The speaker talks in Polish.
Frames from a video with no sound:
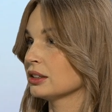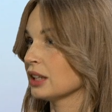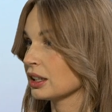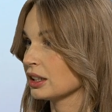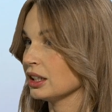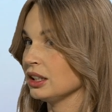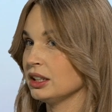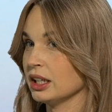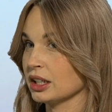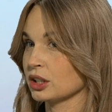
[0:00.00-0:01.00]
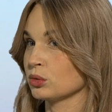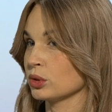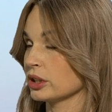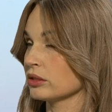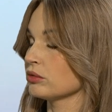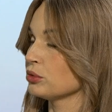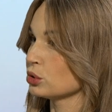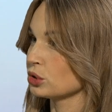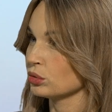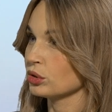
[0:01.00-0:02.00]
takie idee, które
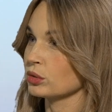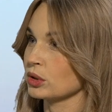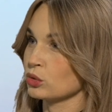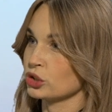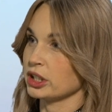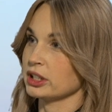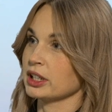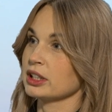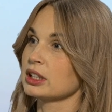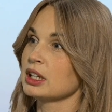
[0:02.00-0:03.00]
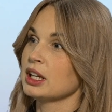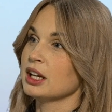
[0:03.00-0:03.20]
funkcjonują na uczelniach,